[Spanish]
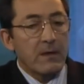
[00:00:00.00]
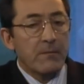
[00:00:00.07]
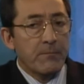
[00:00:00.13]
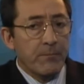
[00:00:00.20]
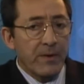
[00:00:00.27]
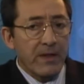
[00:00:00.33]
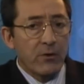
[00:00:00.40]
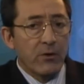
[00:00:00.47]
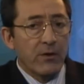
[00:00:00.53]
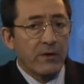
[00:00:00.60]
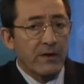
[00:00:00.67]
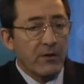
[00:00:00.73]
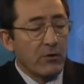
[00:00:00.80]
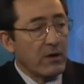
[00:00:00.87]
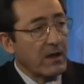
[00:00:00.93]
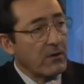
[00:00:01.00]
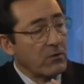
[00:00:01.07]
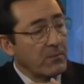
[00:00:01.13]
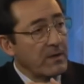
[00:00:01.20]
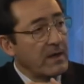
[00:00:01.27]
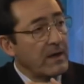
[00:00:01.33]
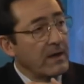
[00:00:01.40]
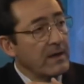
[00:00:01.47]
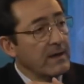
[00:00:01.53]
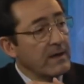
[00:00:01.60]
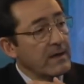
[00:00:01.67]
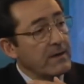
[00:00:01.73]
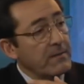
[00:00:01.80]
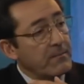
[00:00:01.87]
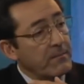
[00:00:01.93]
Pero en rigor la economía
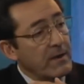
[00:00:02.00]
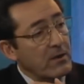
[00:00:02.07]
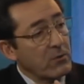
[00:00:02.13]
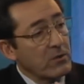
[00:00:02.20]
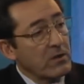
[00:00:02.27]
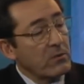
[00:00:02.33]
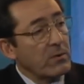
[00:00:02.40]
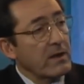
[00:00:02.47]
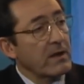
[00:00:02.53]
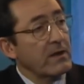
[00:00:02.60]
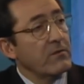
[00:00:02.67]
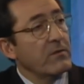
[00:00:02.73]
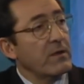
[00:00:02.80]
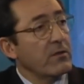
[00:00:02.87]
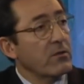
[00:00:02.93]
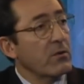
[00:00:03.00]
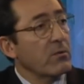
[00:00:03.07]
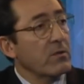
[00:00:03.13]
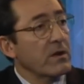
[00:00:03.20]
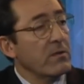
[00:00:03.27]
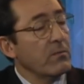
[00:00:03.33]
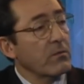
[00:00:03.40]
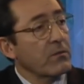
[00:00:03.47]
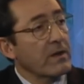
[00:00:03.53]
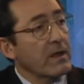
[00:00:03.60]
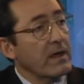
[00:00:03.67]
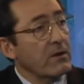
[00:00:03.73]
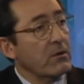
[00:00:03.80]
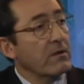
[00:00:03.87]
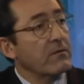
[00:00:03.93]
va a continuar creciendo a un ritmo
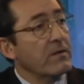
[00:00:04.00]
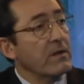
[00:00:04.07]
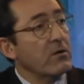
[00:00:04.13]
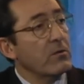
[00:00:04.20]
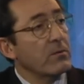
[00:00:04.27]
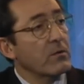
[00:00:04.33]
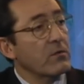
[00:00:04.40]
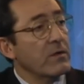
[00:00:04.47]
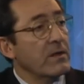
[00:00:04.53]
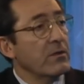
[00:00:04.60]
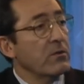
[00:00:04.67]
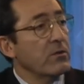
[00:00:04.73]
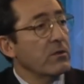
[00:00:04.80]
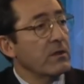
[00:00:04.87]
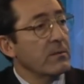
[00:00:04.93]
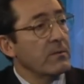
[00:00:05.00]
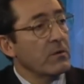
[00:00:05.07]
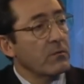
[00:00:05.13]
cercano al 5% en términos